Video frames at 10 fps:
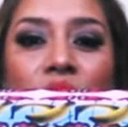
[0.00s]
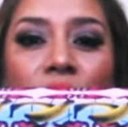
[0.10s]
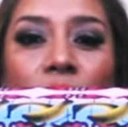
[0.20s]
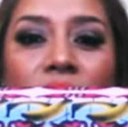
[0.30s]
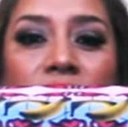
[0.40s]

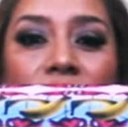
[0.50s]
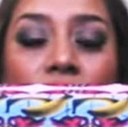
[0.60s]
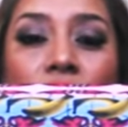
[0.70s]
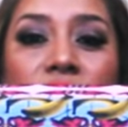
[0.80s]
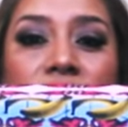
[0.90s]
puedo guardar
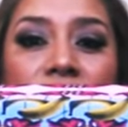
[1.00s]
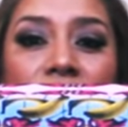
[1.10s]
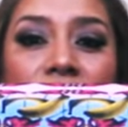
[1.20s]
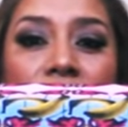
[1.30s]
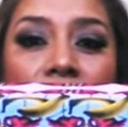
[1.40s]
cosas
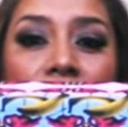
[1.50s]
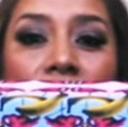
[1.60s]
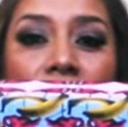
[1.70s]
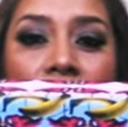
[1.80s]
aquí,